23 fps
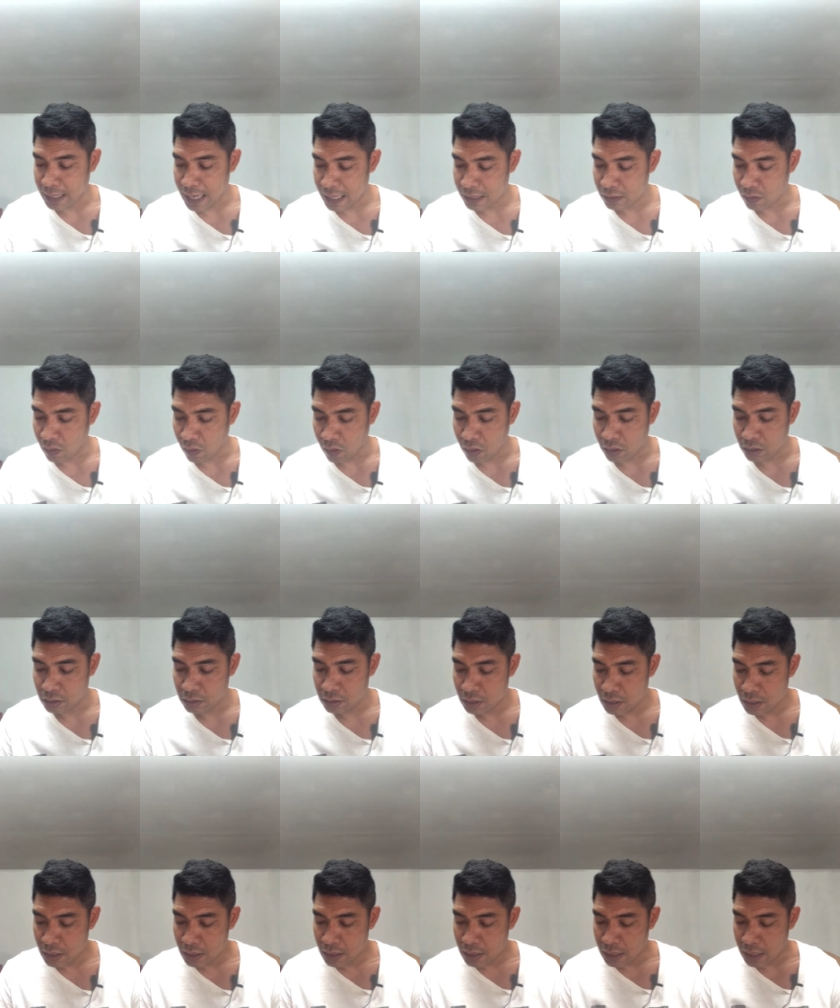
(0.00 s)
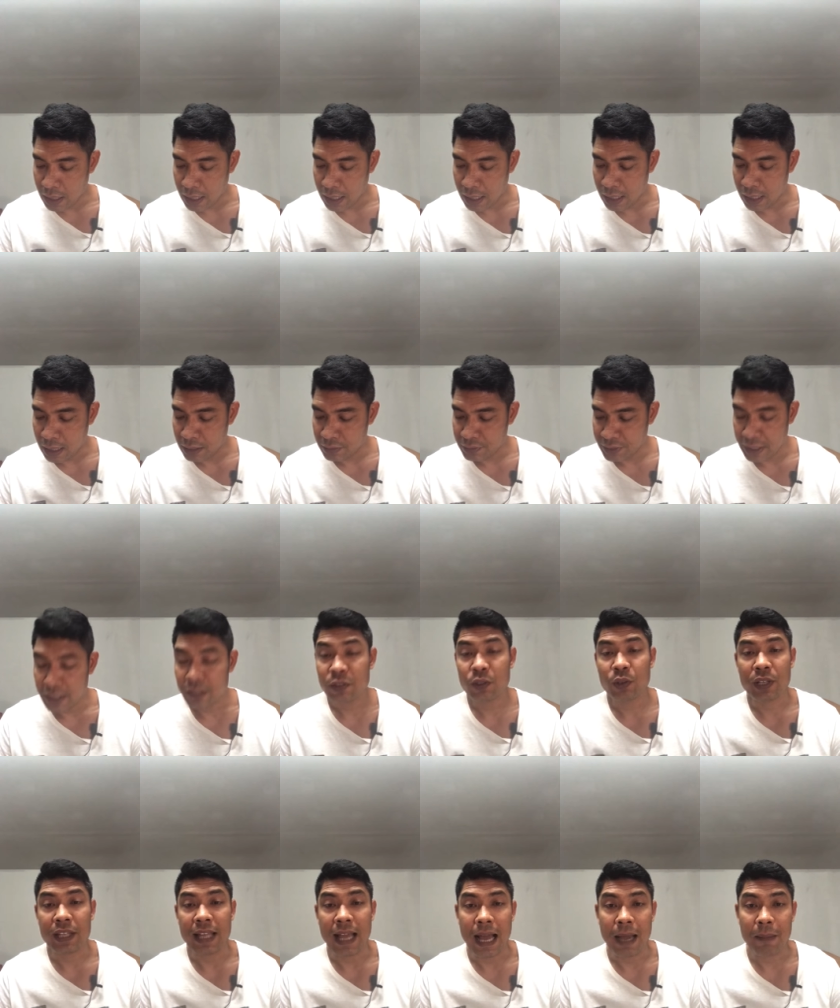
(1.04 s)
งด้านของสิงสุ
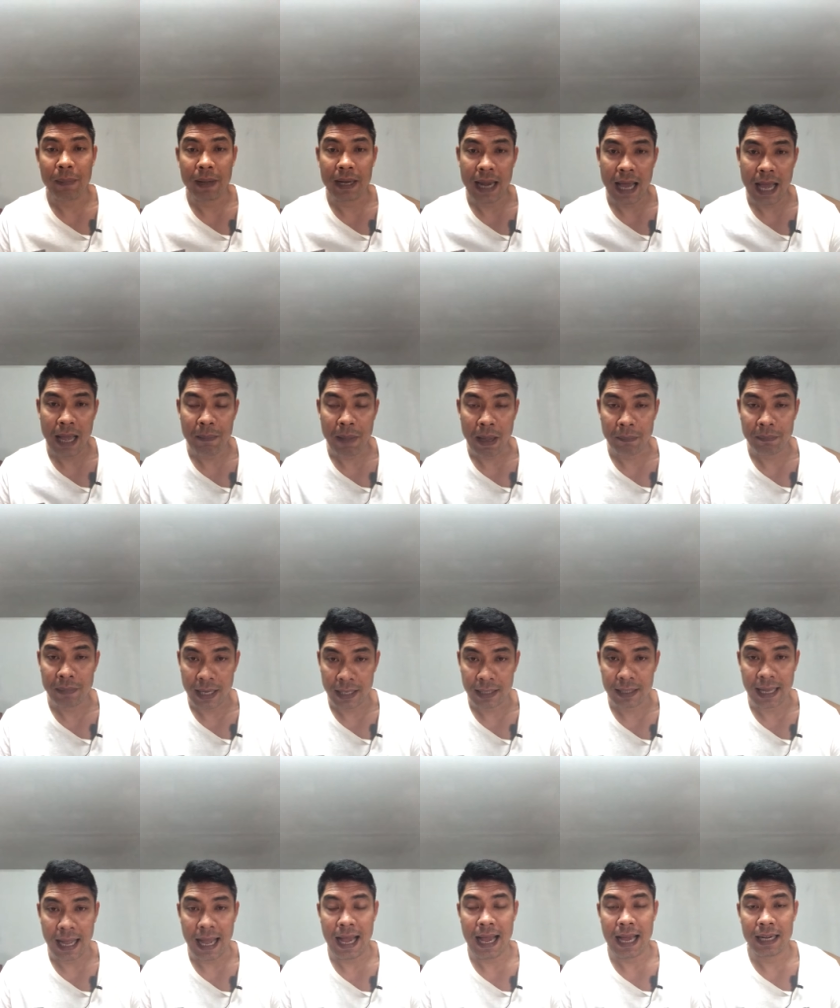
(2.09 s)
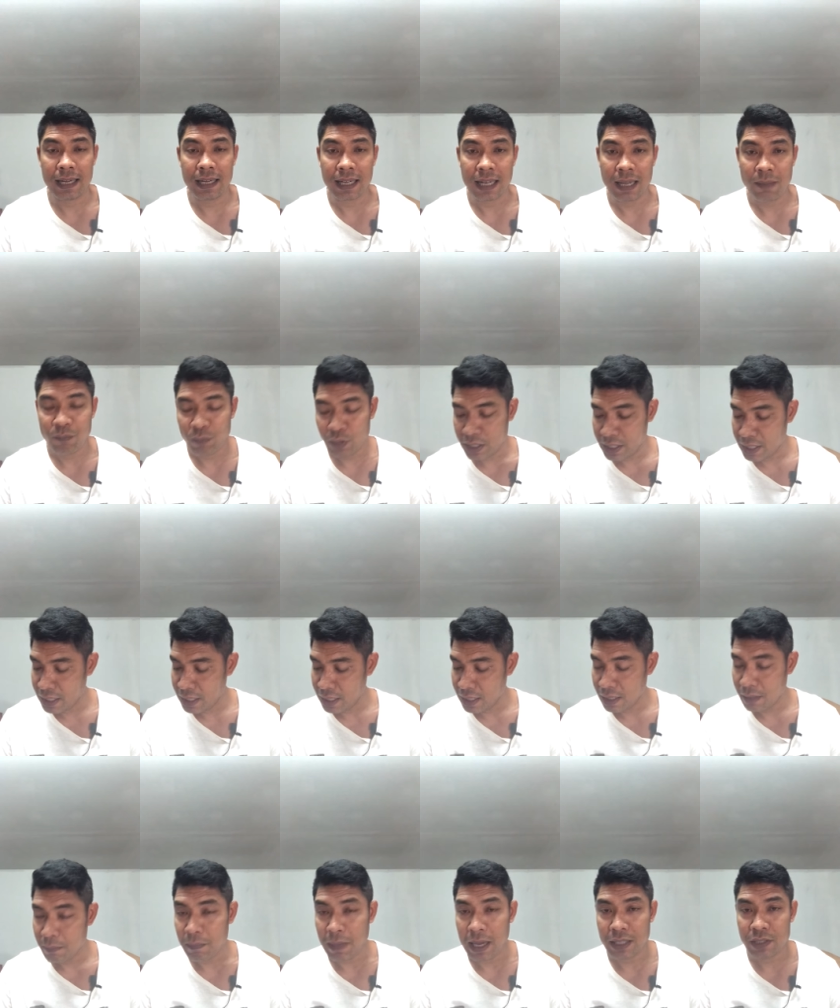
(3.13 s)
ริยาไปได้แบบเด็ดขาดนะครับวันนี้
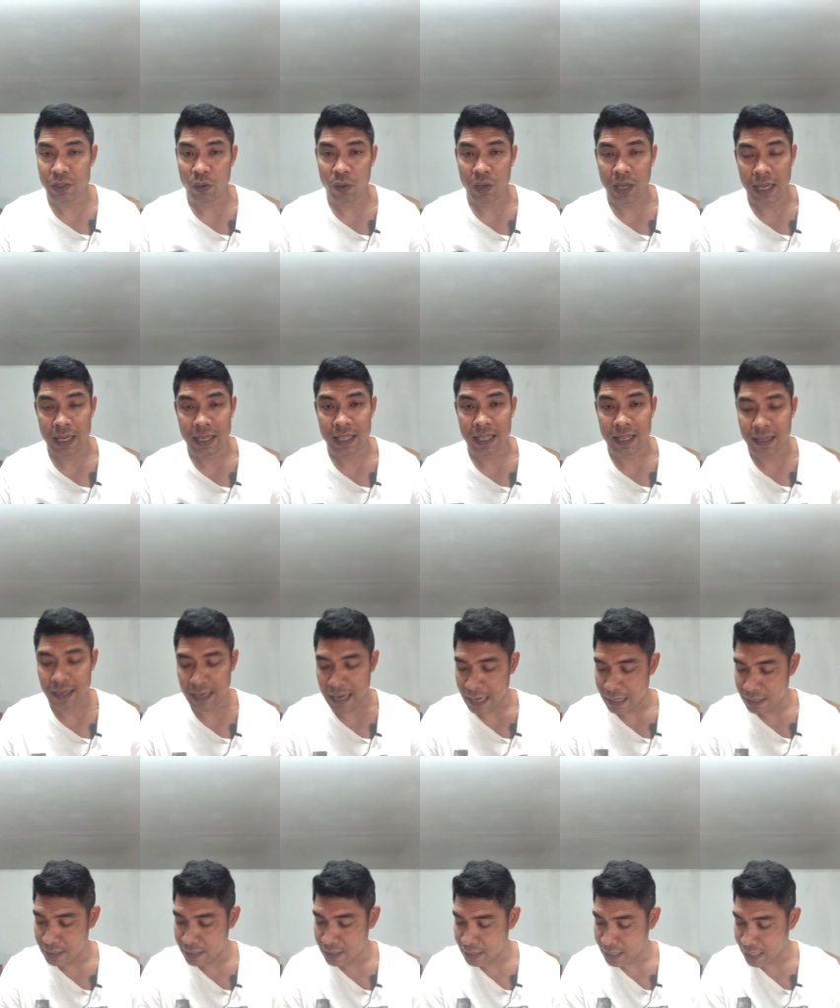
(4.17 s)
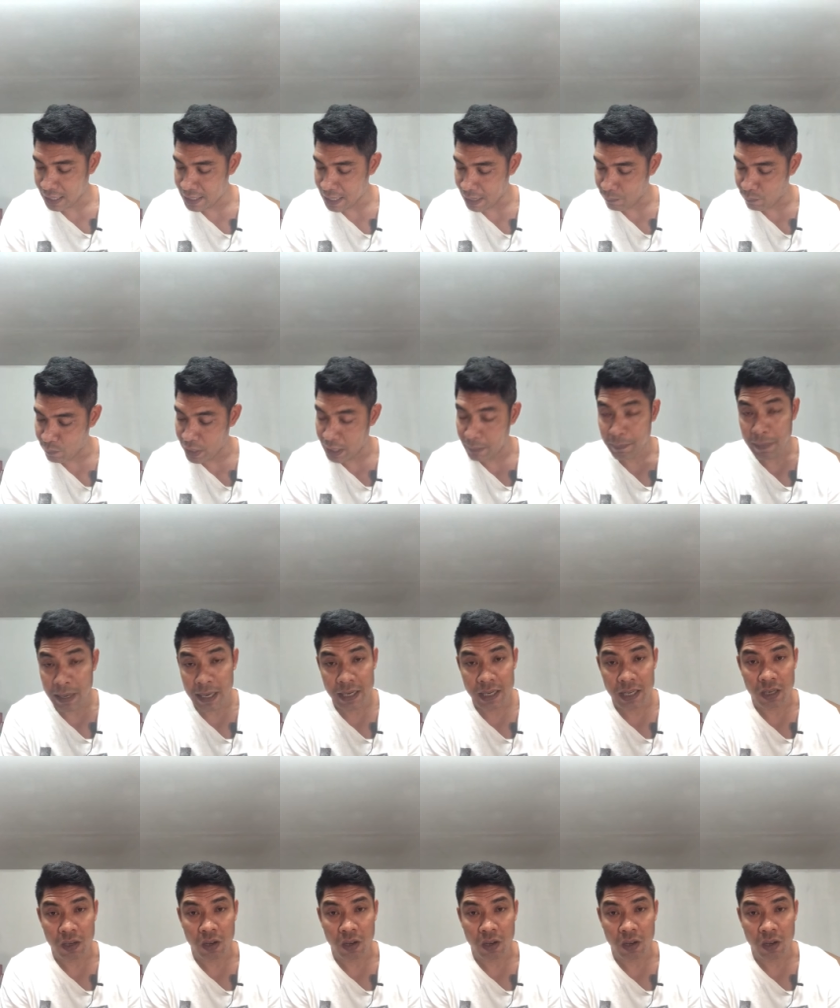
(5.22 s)
มาชกกันอีกครั้งหนึ่งขยับเวทเป็น